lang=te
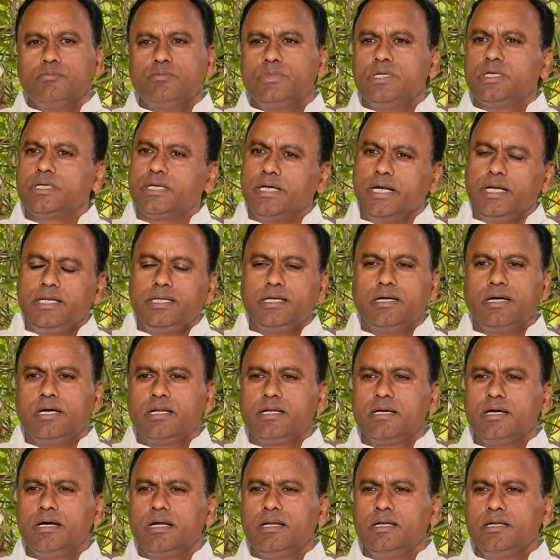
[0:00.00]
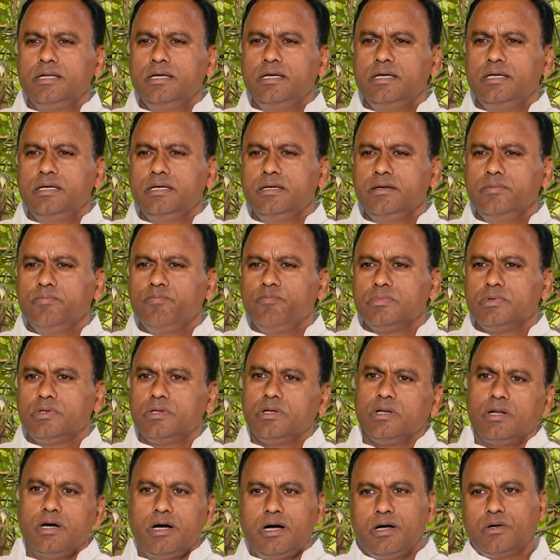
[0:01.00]
మరి కేటీఆర్ గారిని
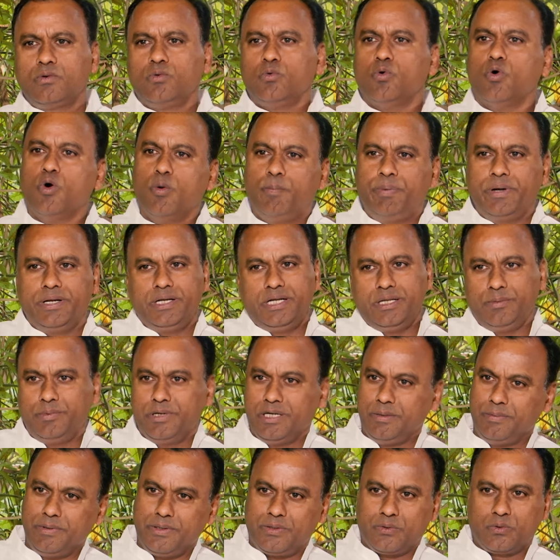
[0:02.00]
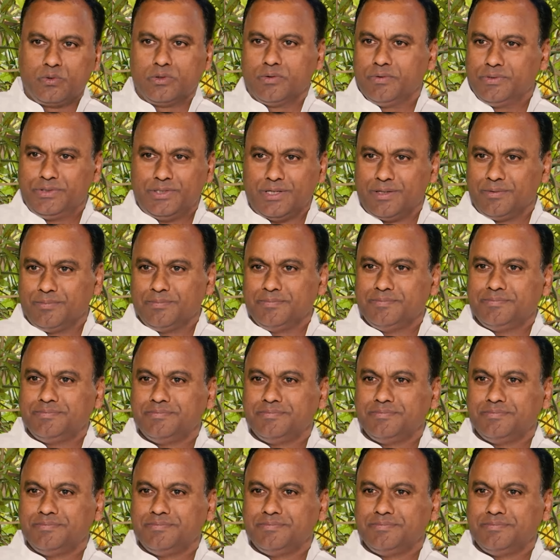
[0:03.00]
నాకు ఓపెన్ డిబేట్ పెట్టుకున్నాం ఇద్దరం